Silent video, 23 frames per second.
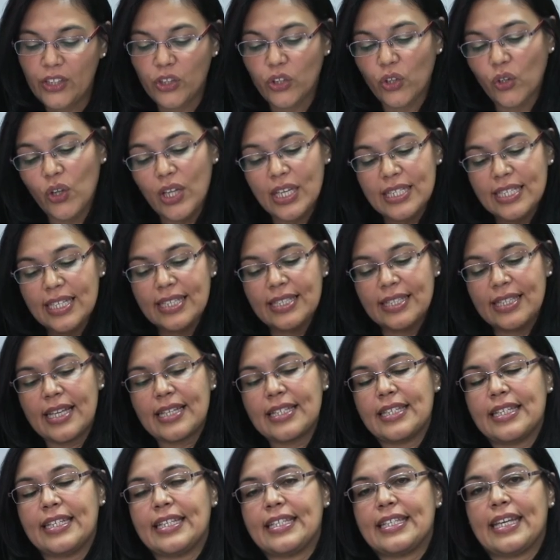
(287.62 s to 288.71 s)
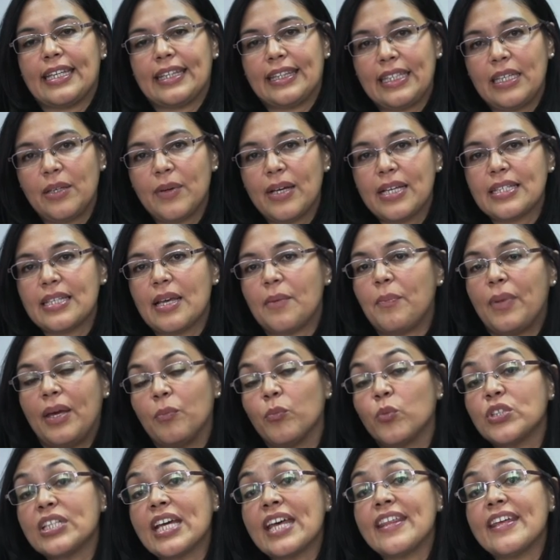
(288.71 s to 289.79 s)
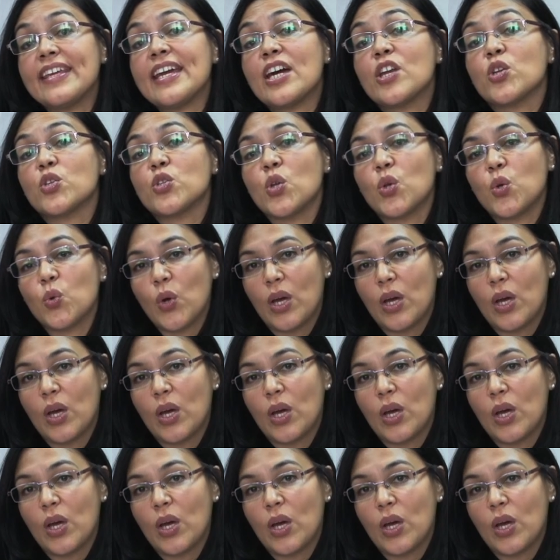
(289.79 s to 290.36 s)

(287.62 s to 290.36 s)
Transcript: Todas estas iniciativas, muchas de ellas no son